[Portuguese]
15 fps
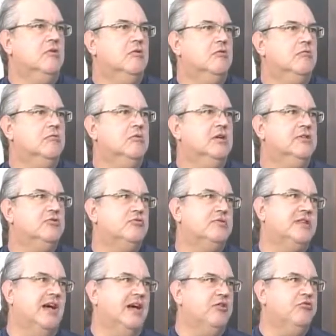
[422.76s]
um
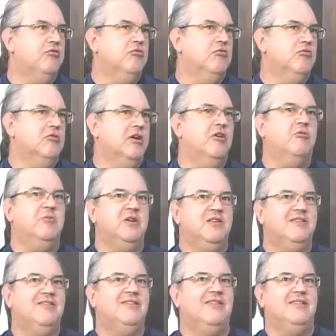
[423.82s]
resultado
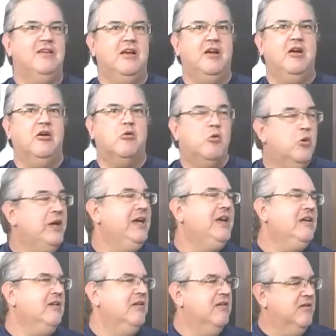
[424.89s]
realmente eh,
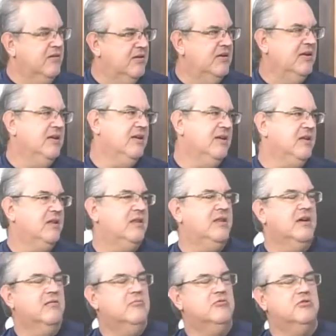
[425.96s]
ruim em
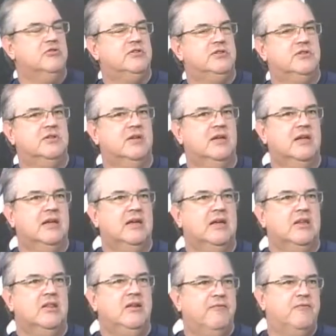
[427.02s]
termos
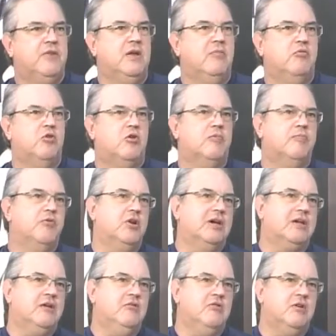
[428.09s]
de futebol por
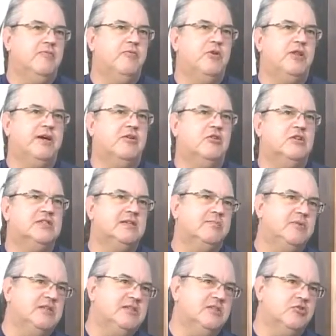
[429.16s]
aquilo que Ponta Grossa
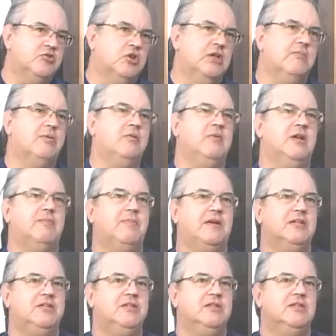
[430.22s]
apresentou na primeira
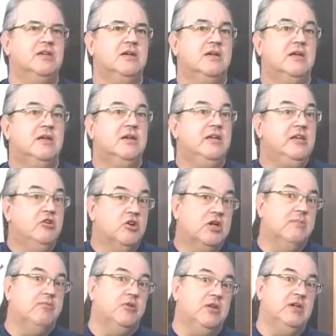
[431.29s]
partida e o que
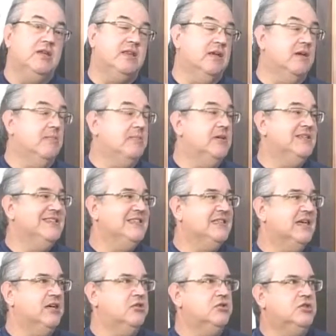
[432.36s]
poderia ter
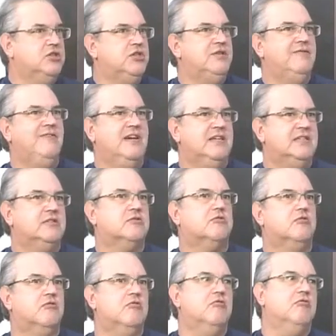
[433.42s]
apresentado se tivesse
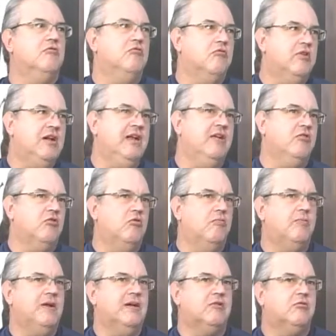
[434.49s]
com o elenco
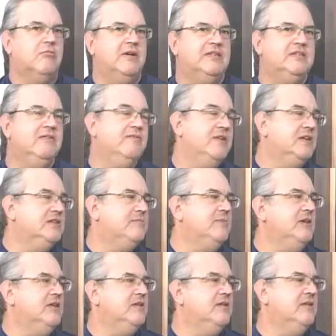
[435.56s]
completo. Mas,
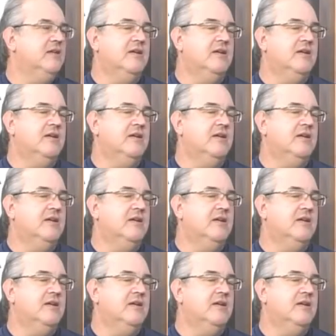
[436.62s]
infelizmente,